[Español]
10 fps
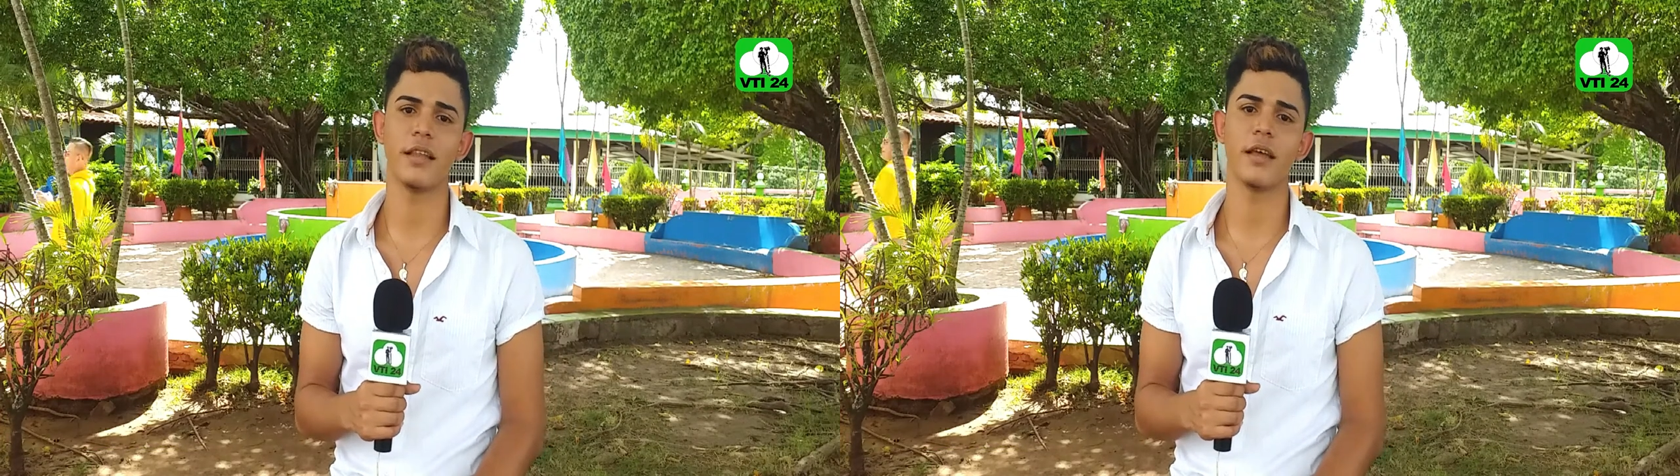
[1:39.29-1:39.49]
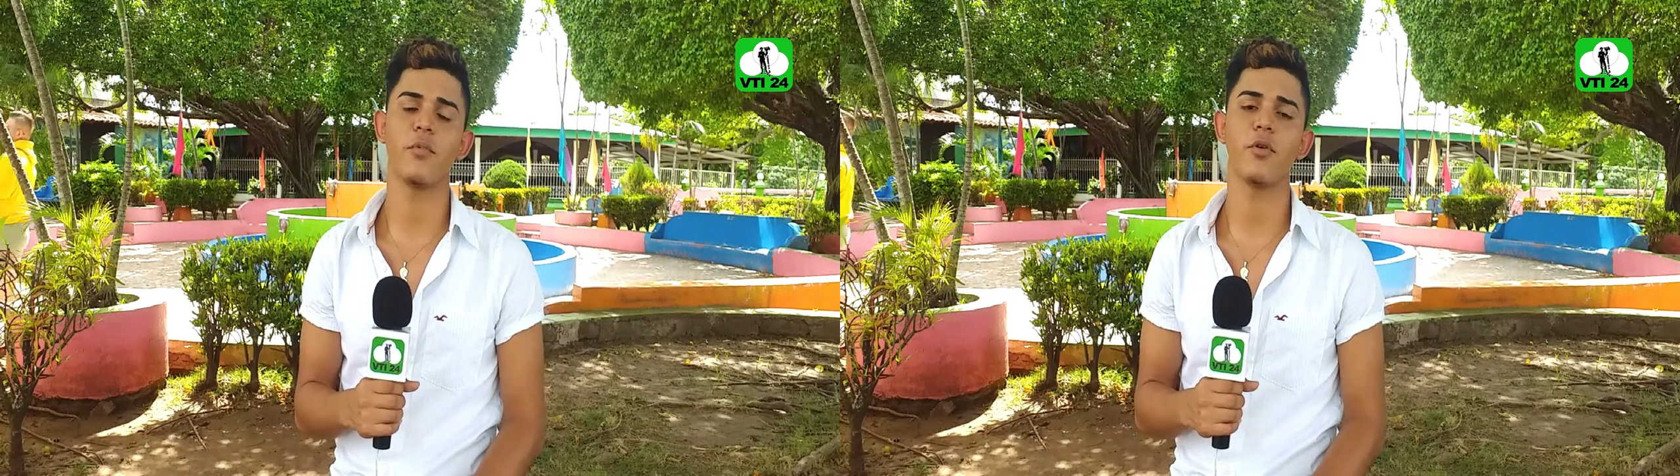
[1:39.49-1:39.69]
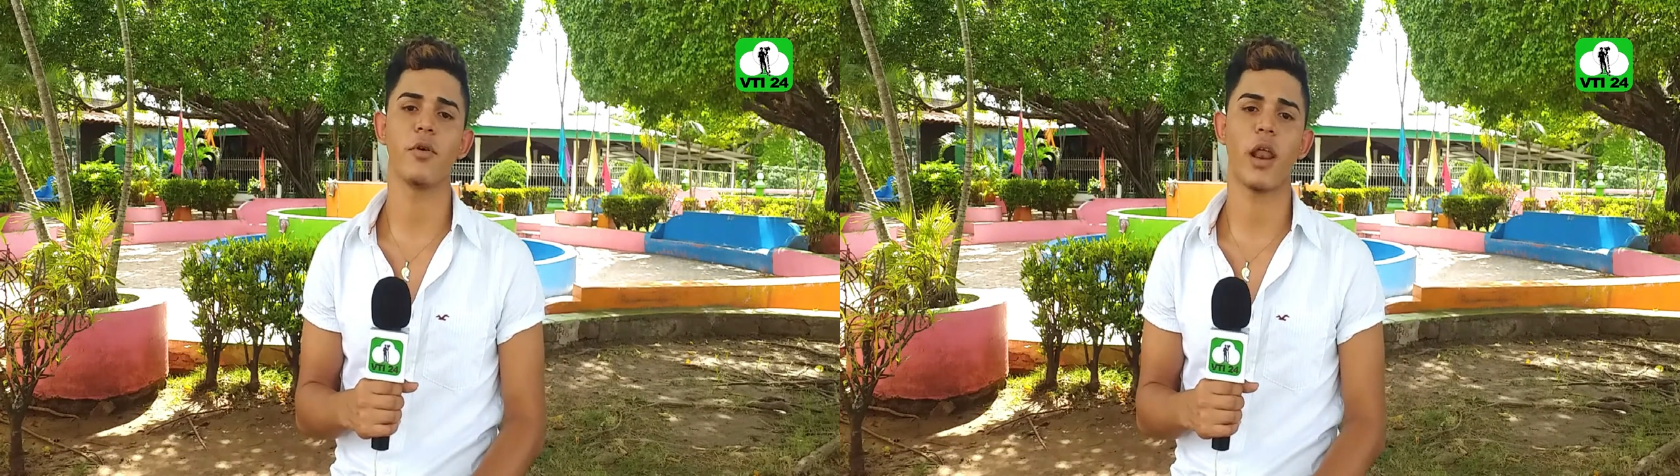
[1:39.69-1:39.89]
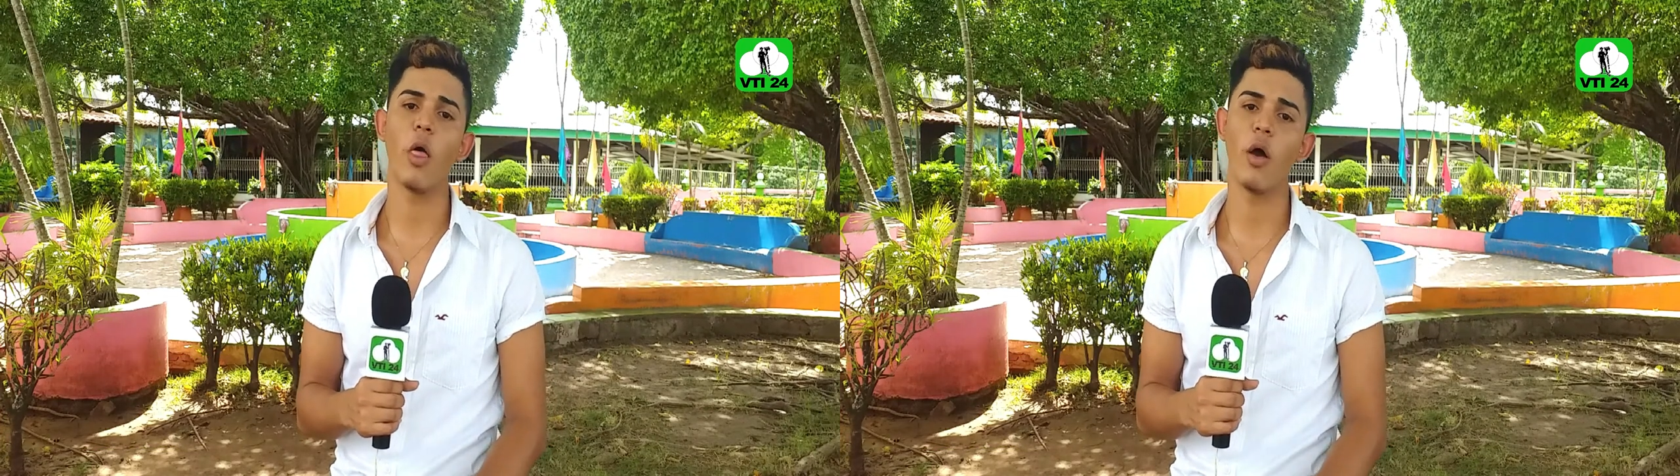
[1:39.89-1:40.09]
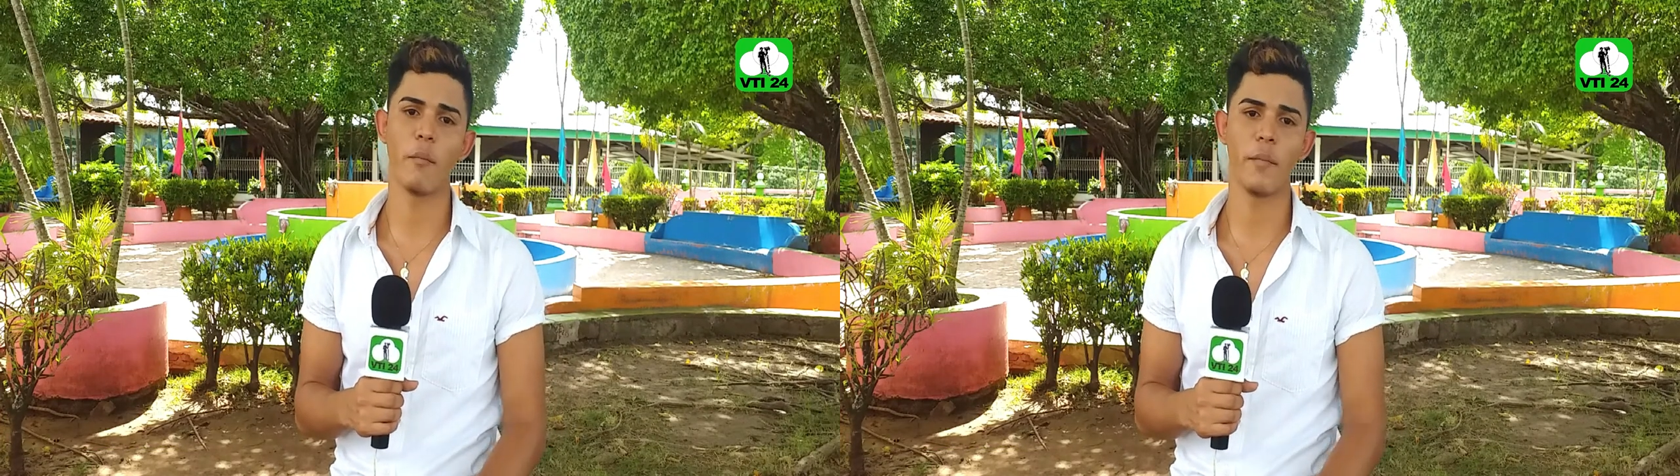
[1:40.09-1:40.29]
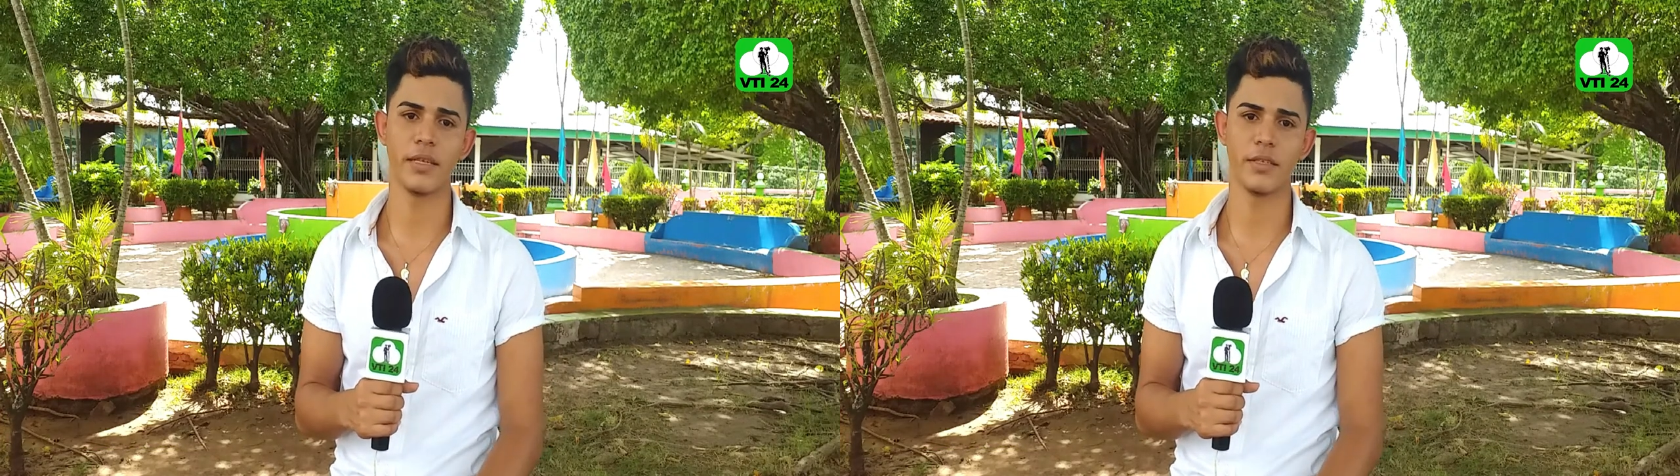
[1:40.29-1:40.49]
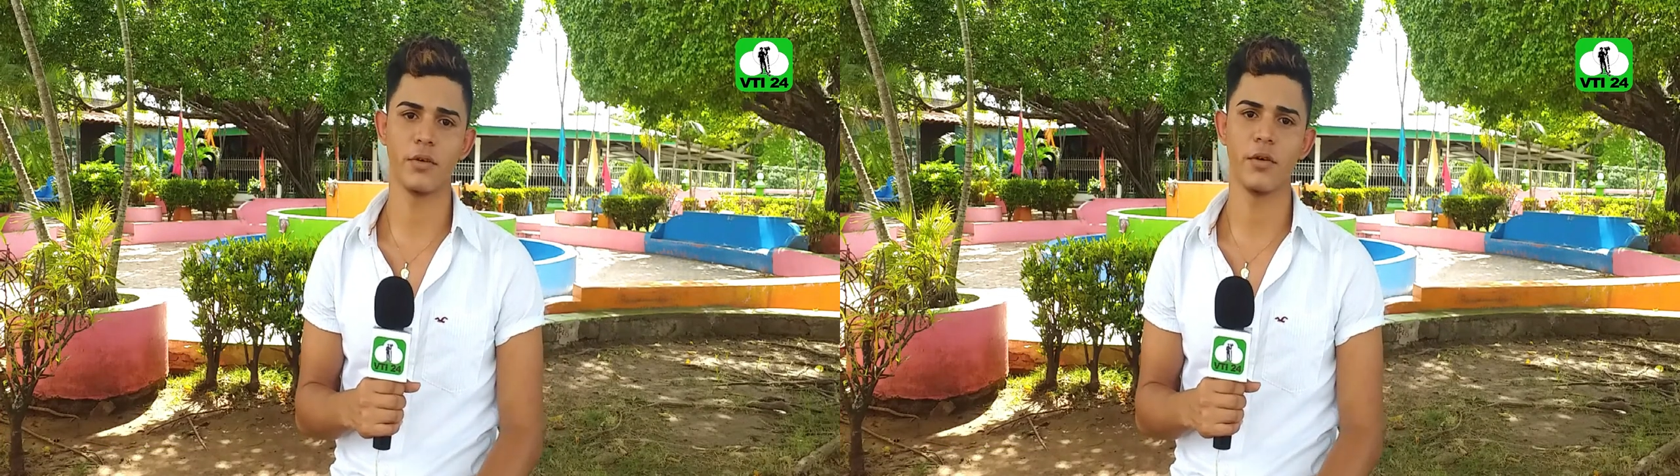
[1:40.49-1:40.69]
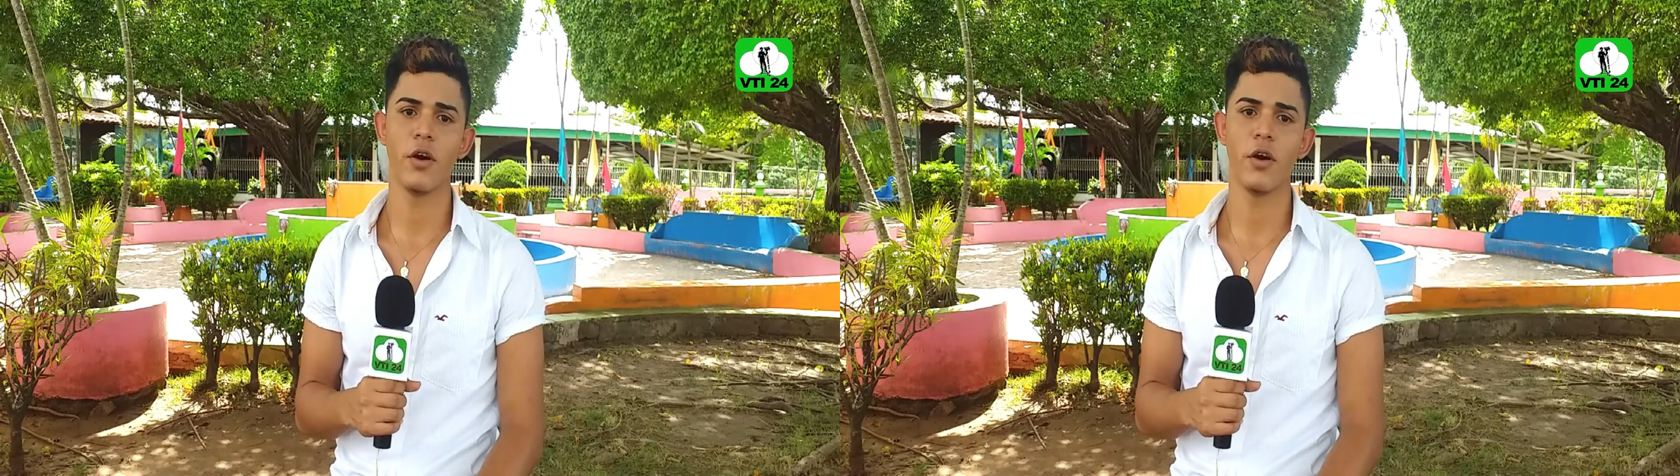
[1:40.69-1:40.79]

andan involucrados en vicio,